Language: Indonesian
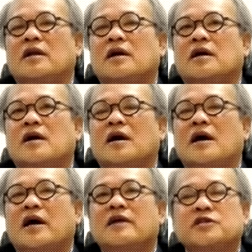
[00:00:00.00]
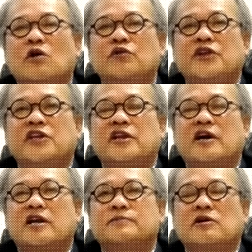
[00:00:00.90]
Eh, Arab Saudi. Jadi
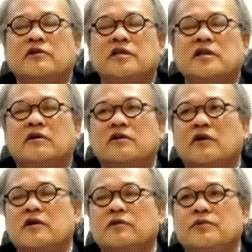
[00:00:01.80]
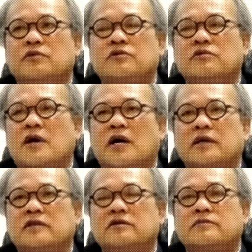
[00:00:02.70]
Arab Saudi tahun 2002
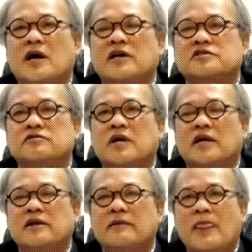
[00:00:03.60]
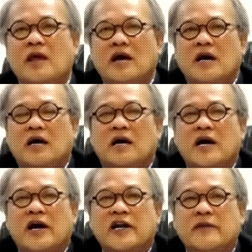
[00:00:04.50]
itu mengajukan eh,
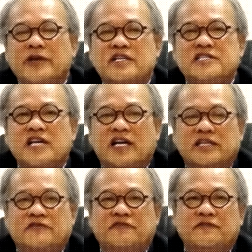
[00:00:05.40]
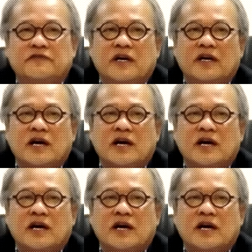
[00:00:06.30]
Arab Inisiatif, uh,